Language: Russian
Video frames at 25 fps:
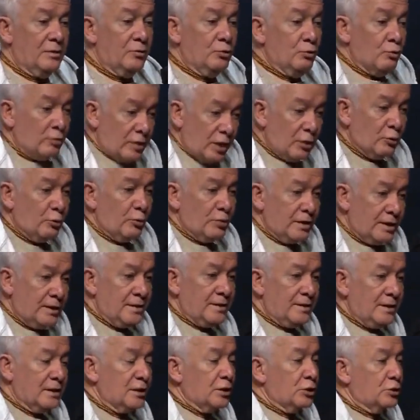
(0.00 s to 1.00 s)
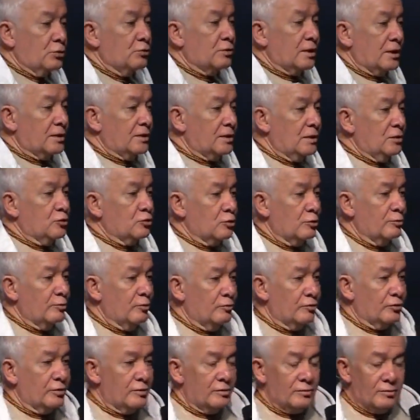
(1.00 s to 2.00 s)
ну какой язык еще найти,
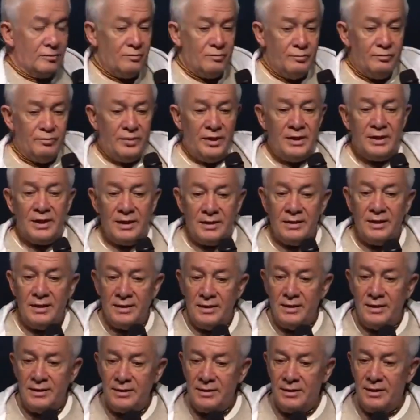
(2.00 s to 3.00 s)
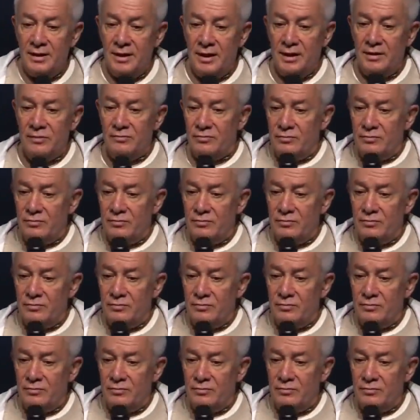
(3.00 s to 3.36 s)
чтобы вот прекратить насилие.